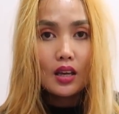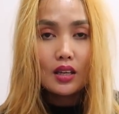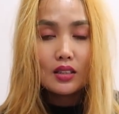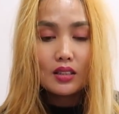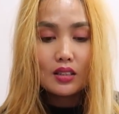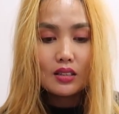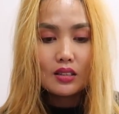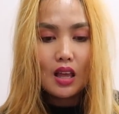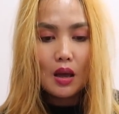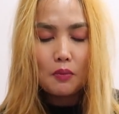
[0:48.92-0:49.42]
And
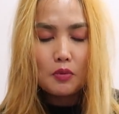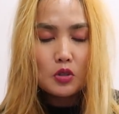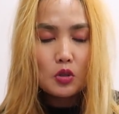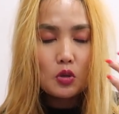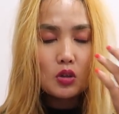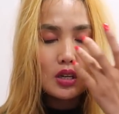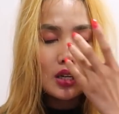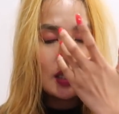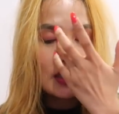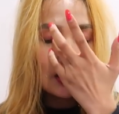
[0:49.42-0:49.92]
katapos
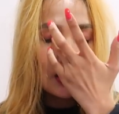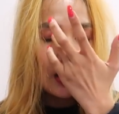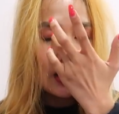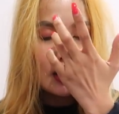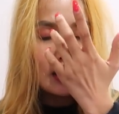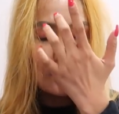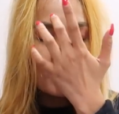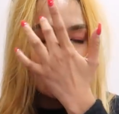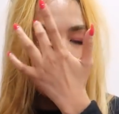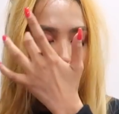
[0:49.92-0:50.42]
ko lang
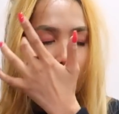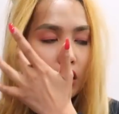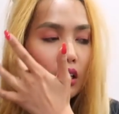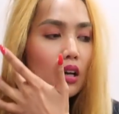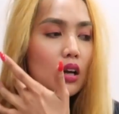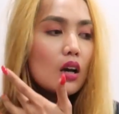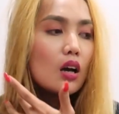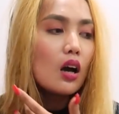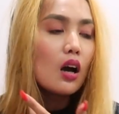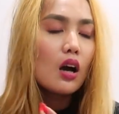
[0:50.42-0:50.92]
din nag,
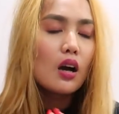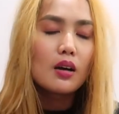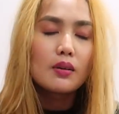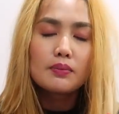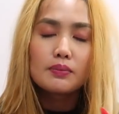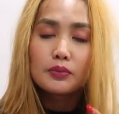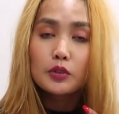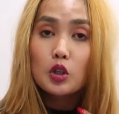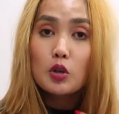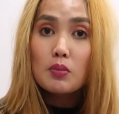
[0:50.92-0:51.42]

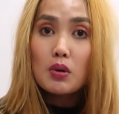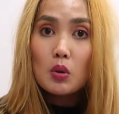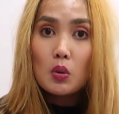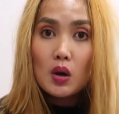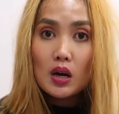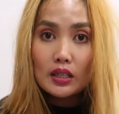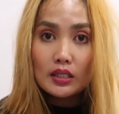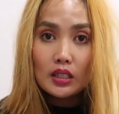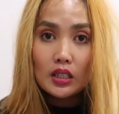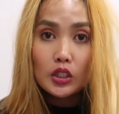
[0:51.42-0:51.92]
um,
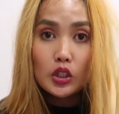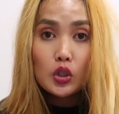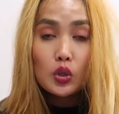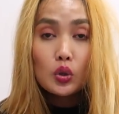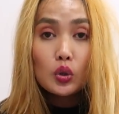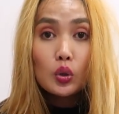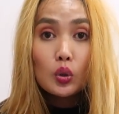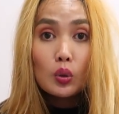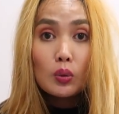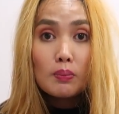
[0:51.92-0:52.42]
gumawa ng
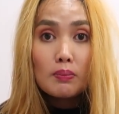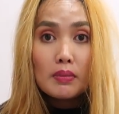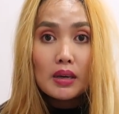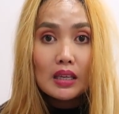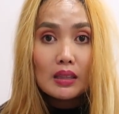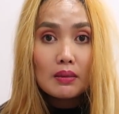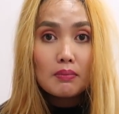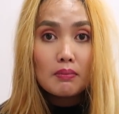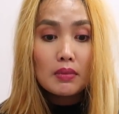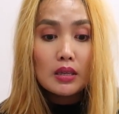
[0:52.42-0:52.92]
YouTube
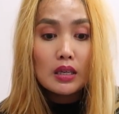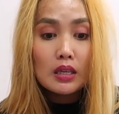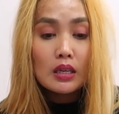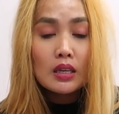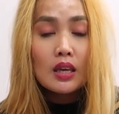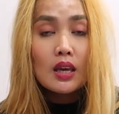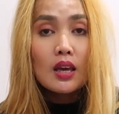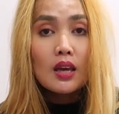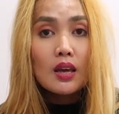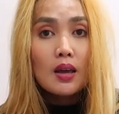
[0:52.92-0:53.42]
Made
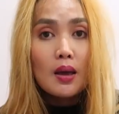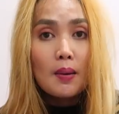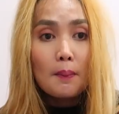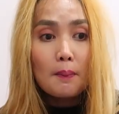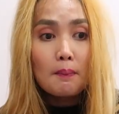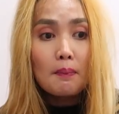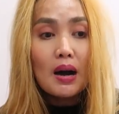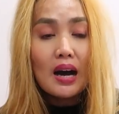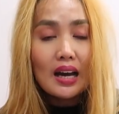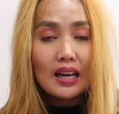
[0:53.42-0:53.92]
Me
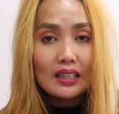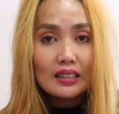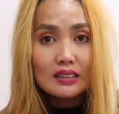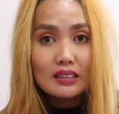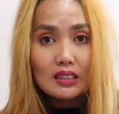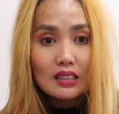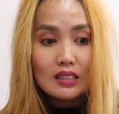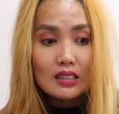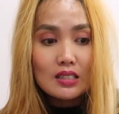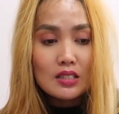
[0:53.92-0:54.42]
Buy
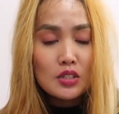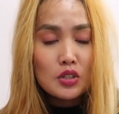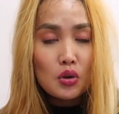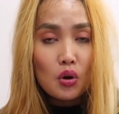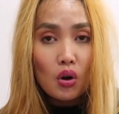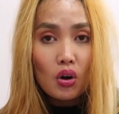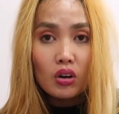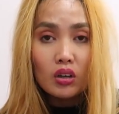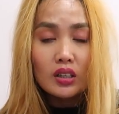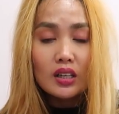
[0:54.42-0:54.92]
This
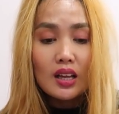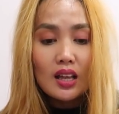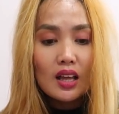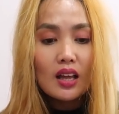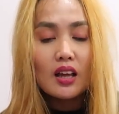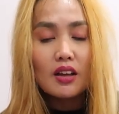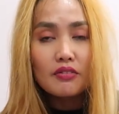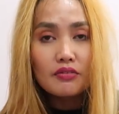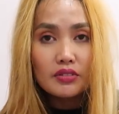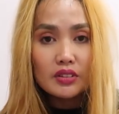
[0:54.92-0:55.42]
or
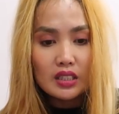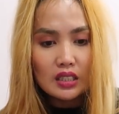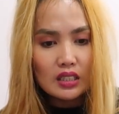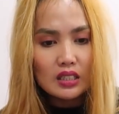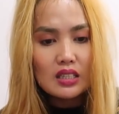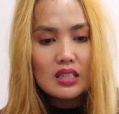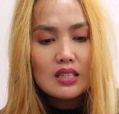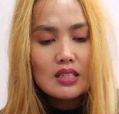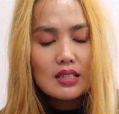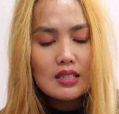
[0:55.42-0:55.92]
Have
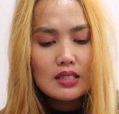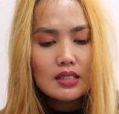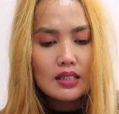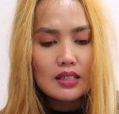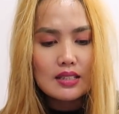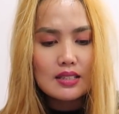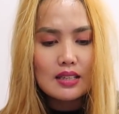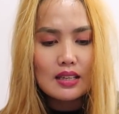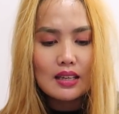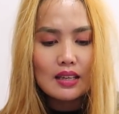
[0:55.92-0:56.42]
This.
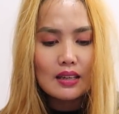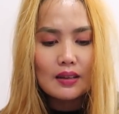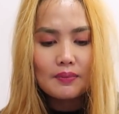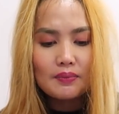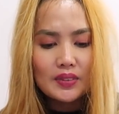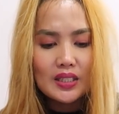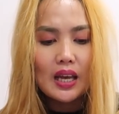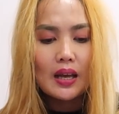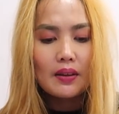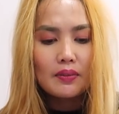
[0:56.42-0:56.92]
Kasi,
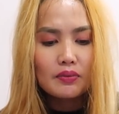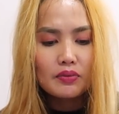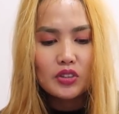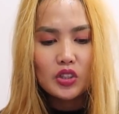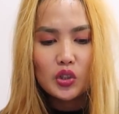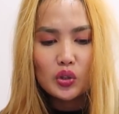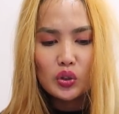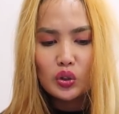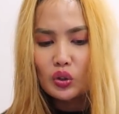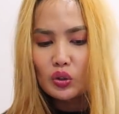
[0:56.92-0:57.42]
yeah,
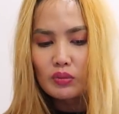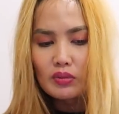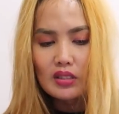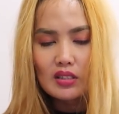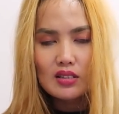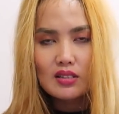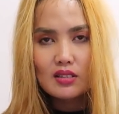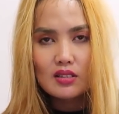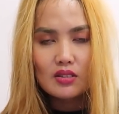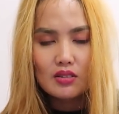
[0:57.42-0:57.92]
YouTube
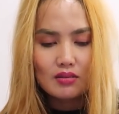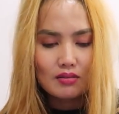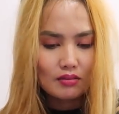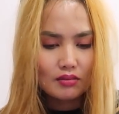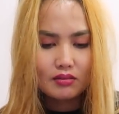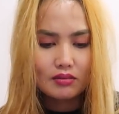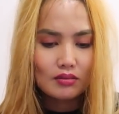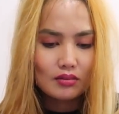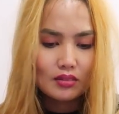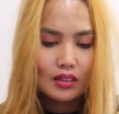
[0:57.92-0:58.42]
is
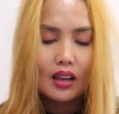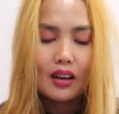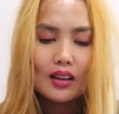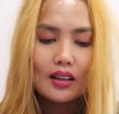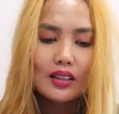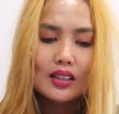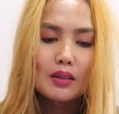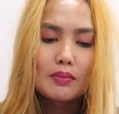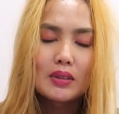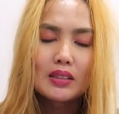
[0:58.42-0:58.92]

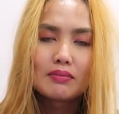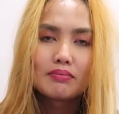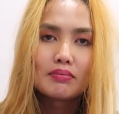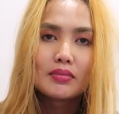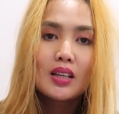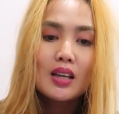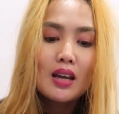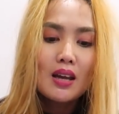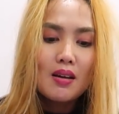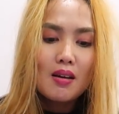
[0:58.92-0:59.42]
talaga naman
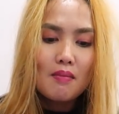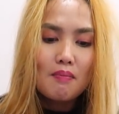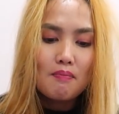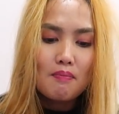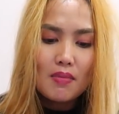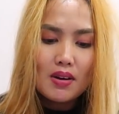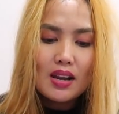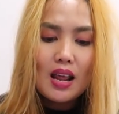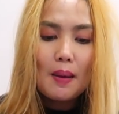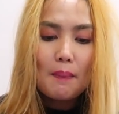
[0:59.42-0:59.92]

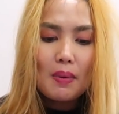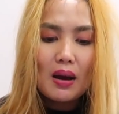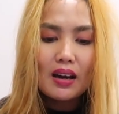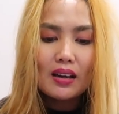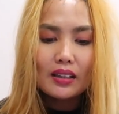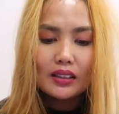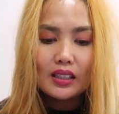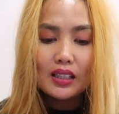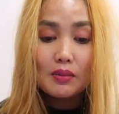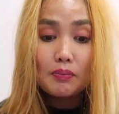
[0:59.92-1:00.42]

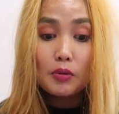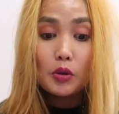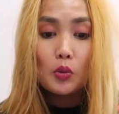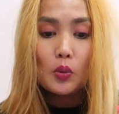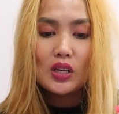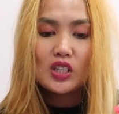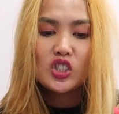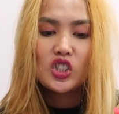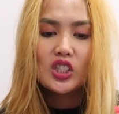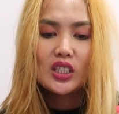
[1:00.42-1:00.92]
manapakalaking
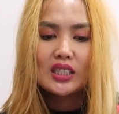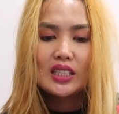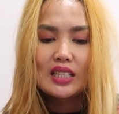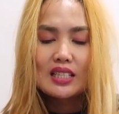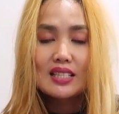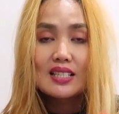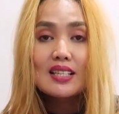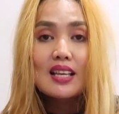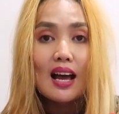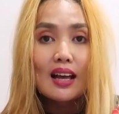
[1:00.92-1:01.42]
impluensya
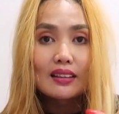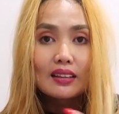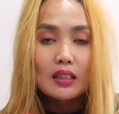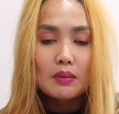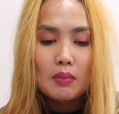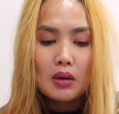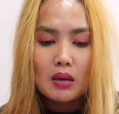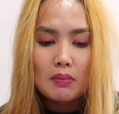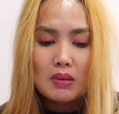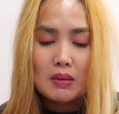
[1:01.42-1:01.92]
din sa
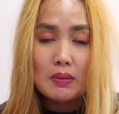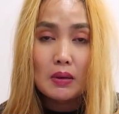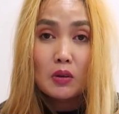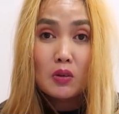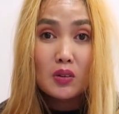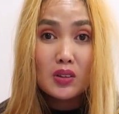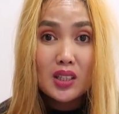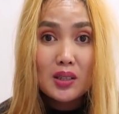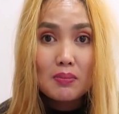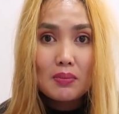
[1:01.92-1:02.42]
atin mga bebe
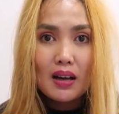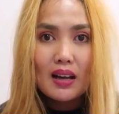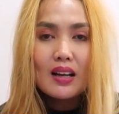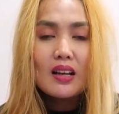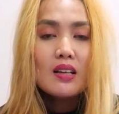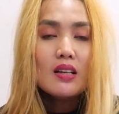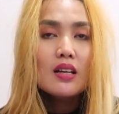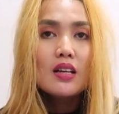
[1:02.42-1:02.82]
ko, ba? Diba?